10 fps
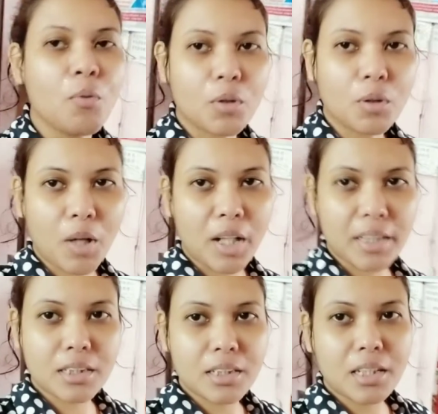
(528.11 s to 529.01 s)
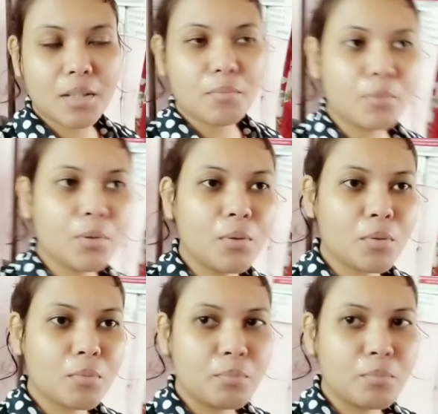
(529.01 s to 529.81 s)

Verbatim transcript: ওর কলেজ নিয়ে ওর